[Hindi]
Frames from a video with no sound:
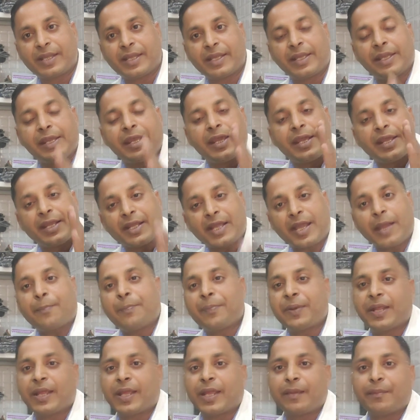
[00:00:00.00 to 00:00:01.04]
है
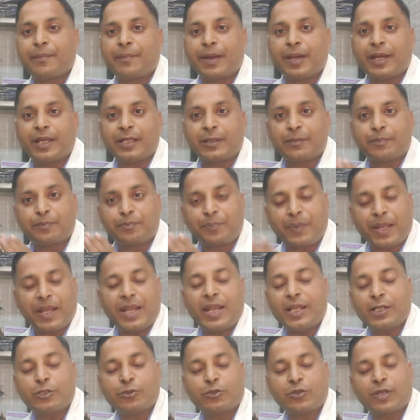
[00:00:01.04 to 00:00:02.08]
कपड़े के बाद
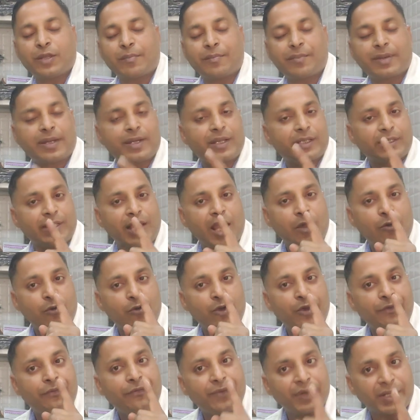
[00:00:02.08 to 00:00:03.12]
पहला जो नंबर रहता है
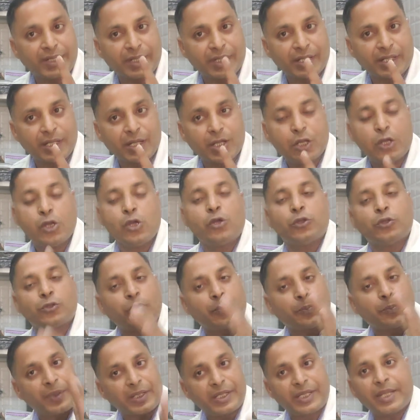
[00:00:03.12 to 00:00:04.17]
वो है फिटिंग का
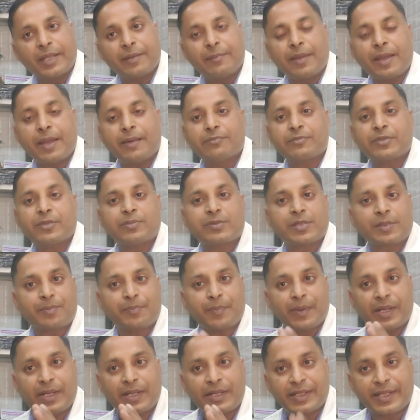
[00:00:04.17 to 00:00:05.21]
तो फिटिंग में हम सबसे
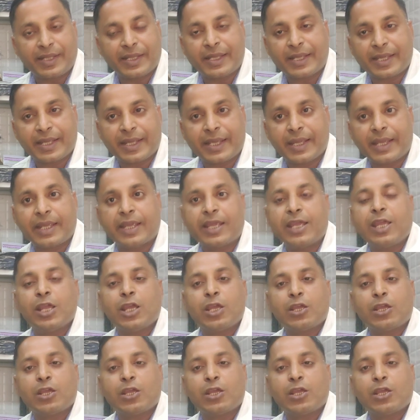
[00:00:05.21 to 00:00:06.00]
पहले देखेंगे